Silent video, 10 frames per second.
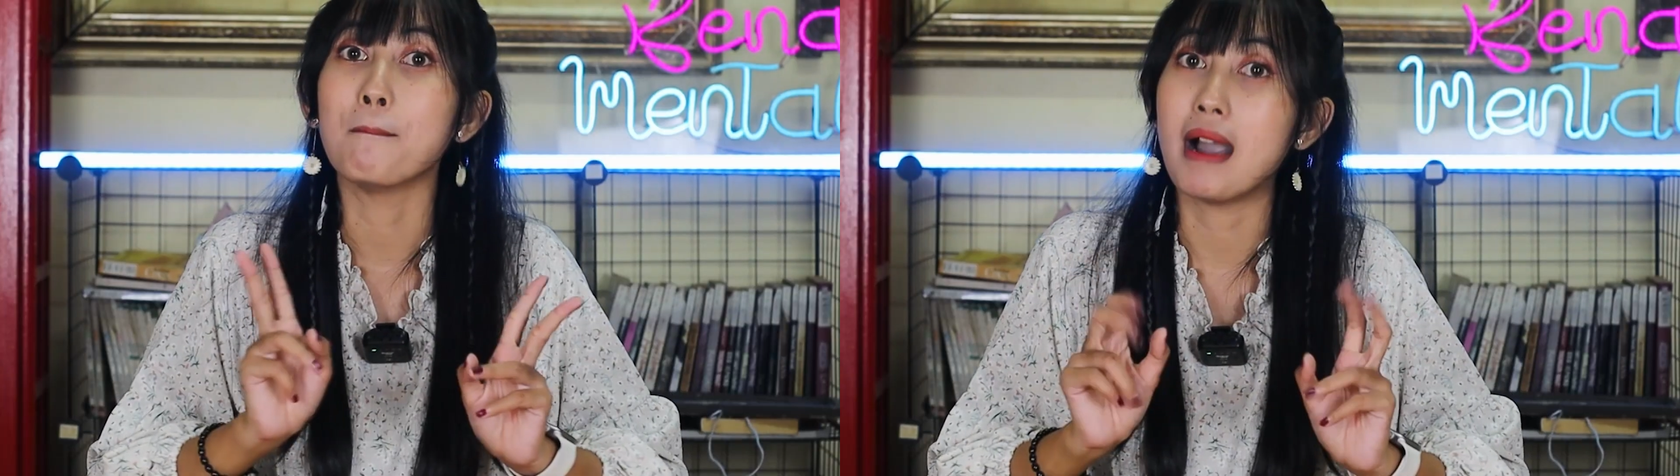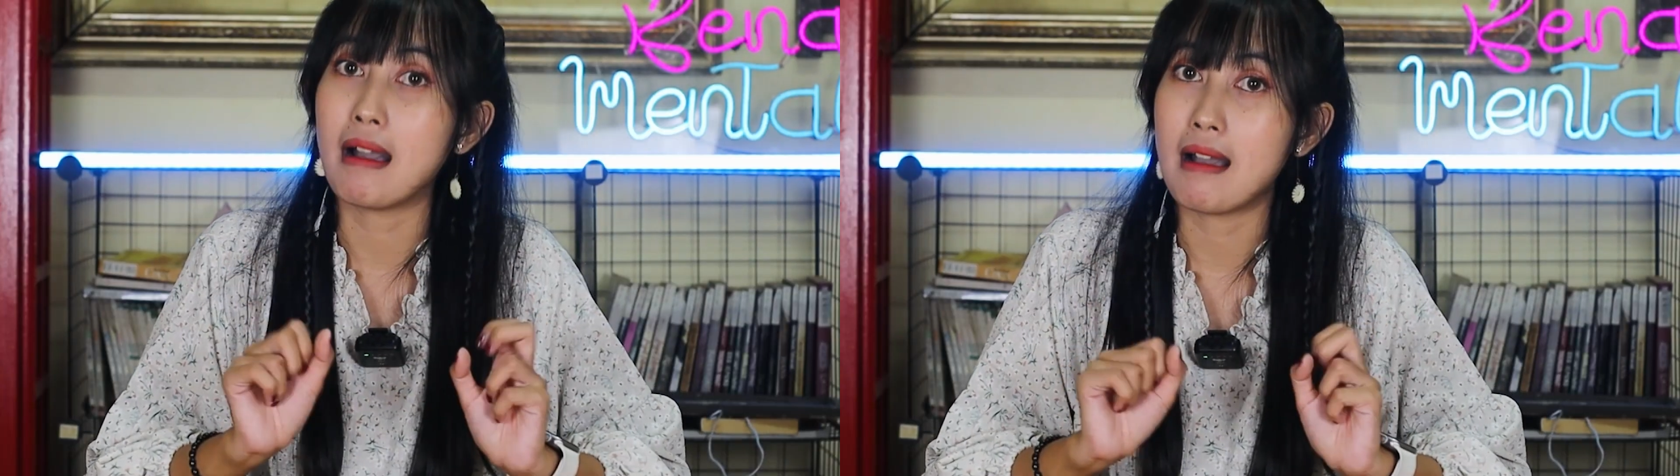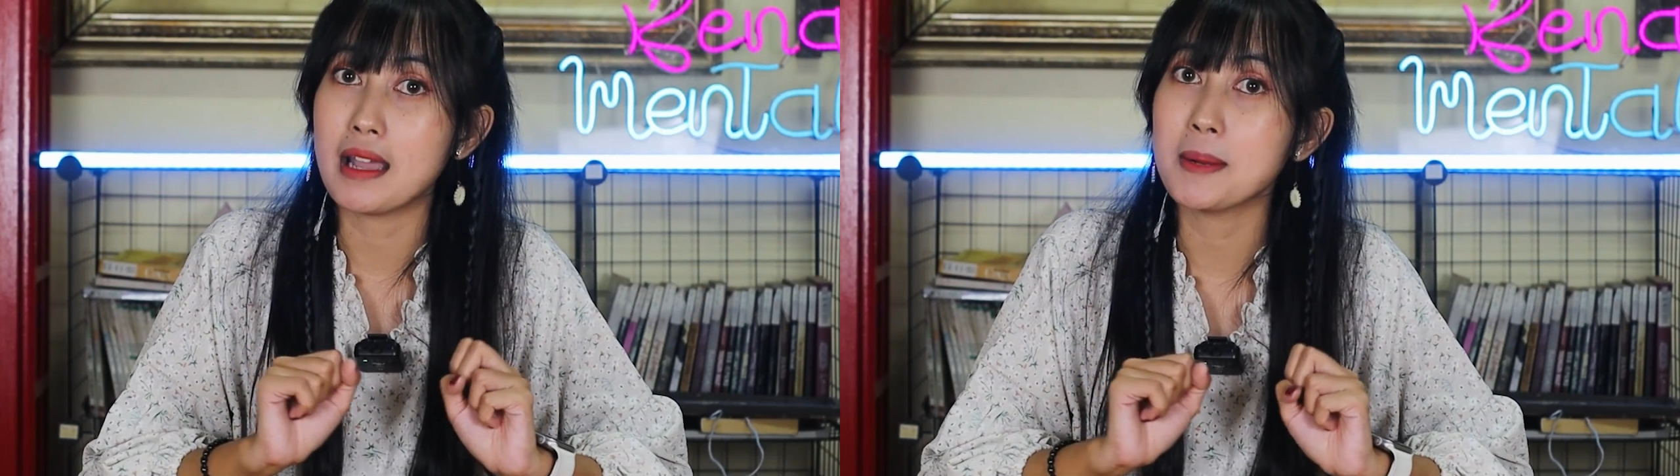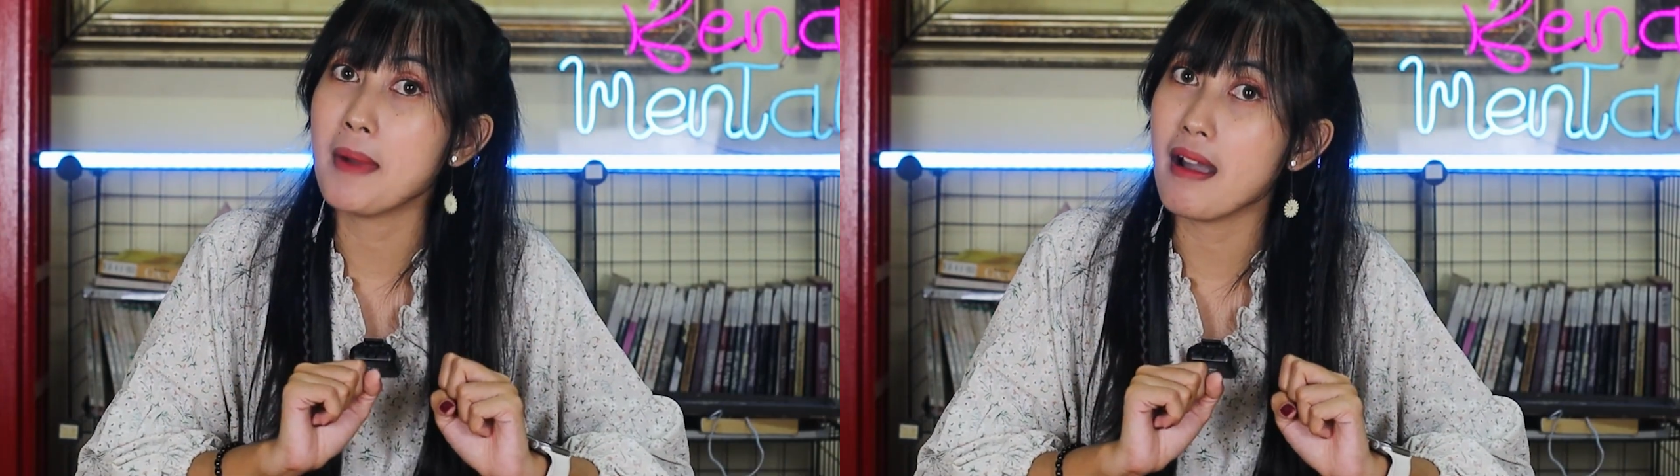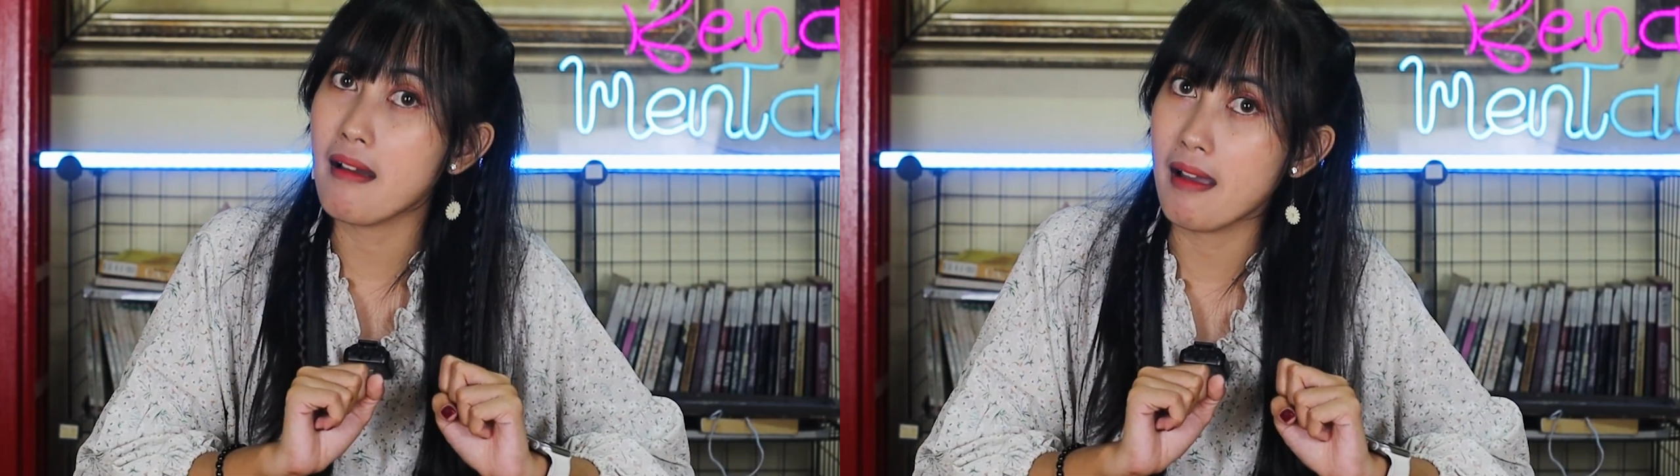
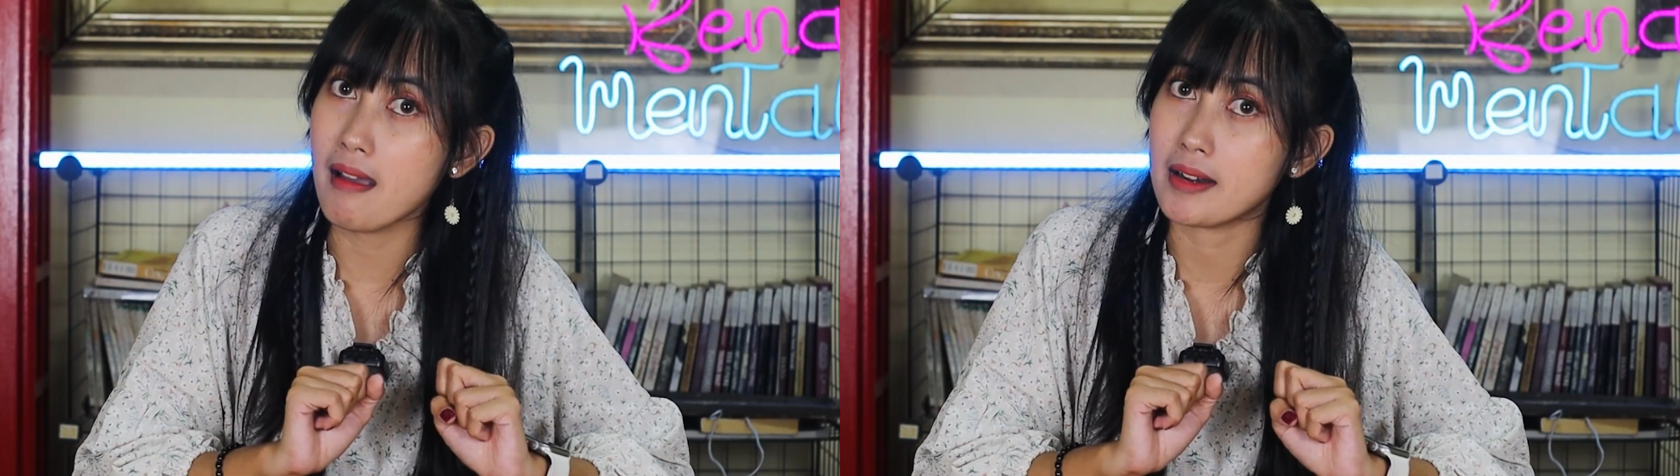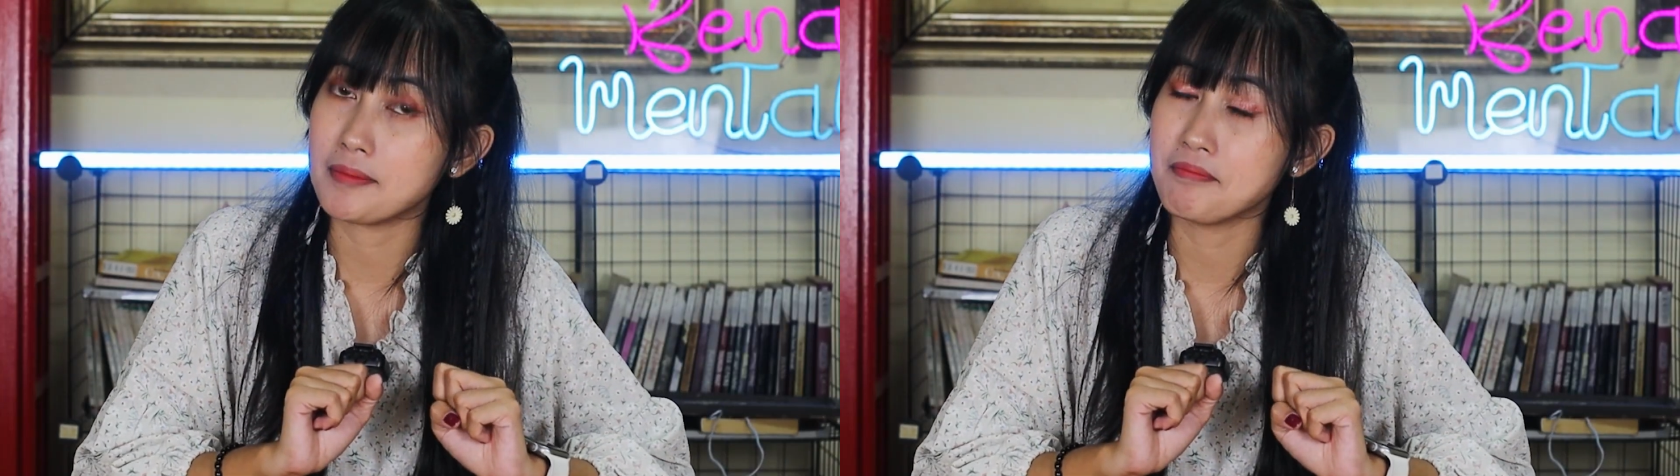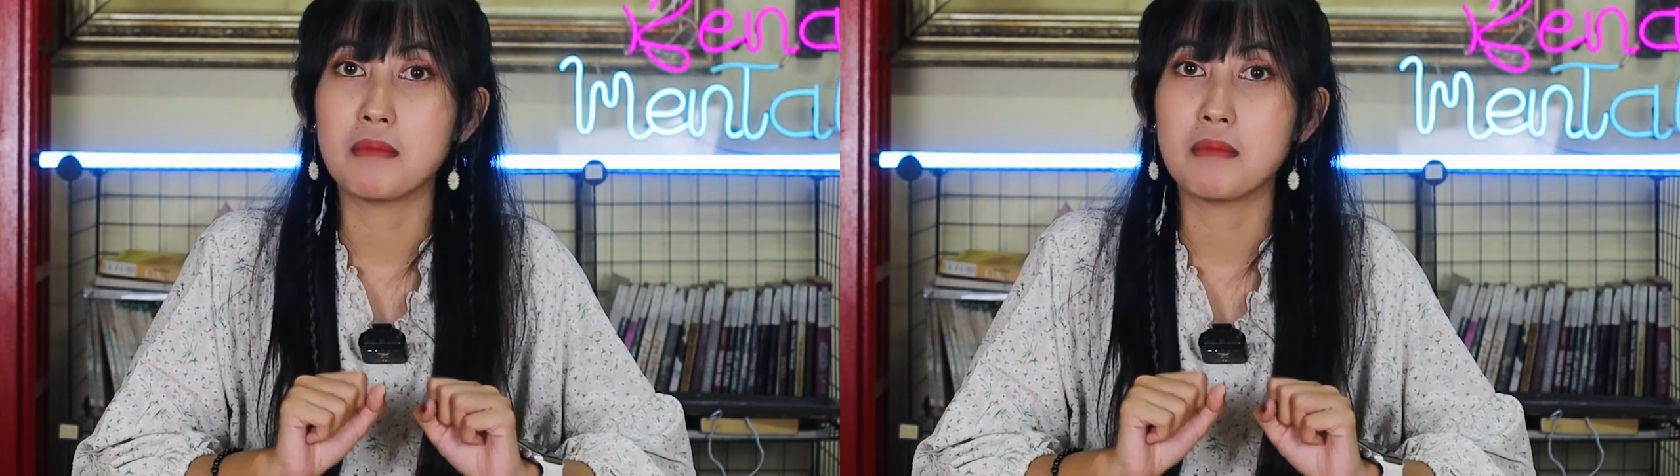makan-makan.